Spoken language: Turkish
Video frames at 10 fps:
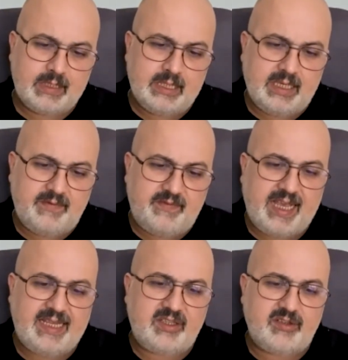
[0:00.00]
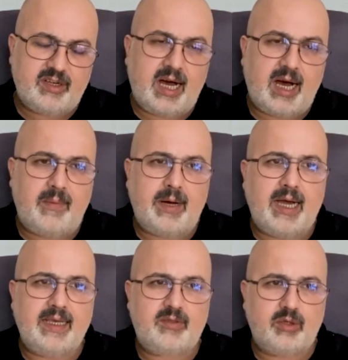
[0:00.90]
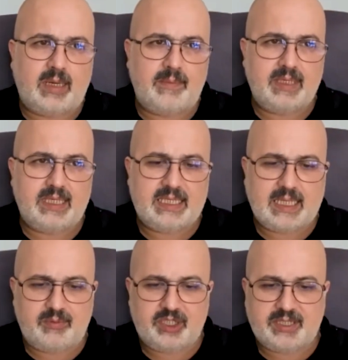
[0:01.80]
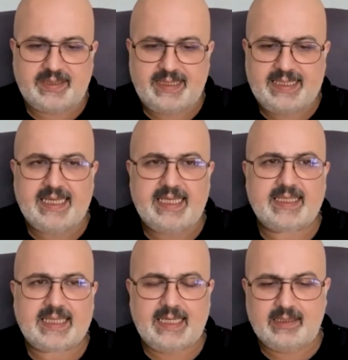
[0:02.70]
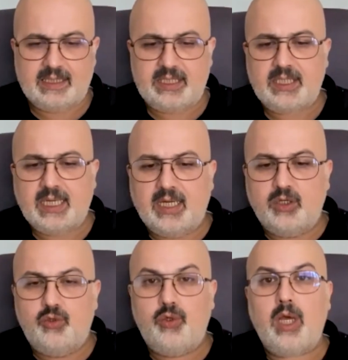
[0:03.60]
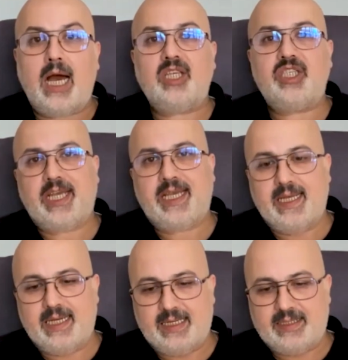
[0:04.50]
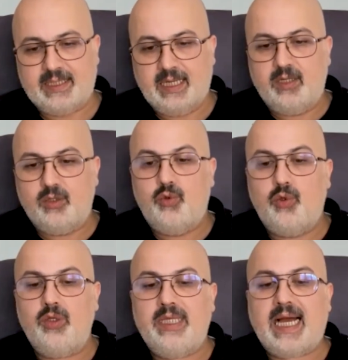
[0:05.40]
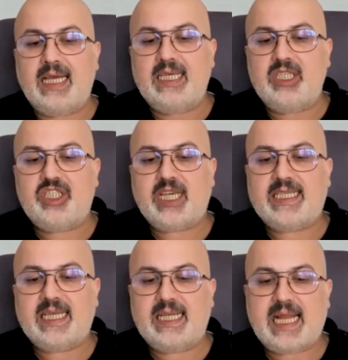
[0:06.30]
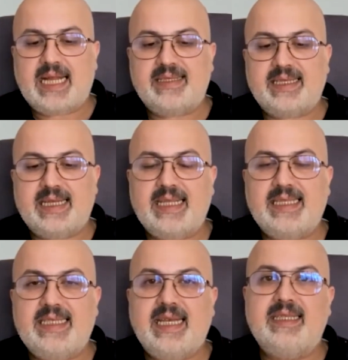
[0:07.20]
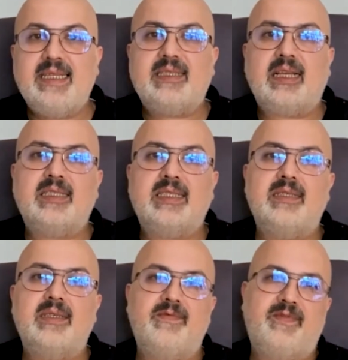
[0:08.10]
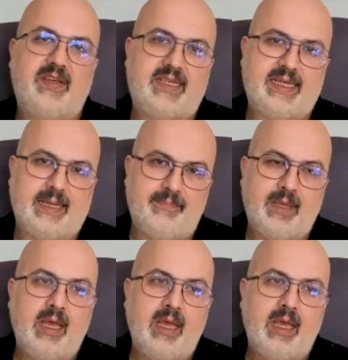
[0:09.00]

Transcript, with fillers: E, Wade Graham'a ait olan bir kitap çıktı. Yeni sayılır. Rüya Şehirler. Dünyayı şekillendiren 7 tasarım fikri.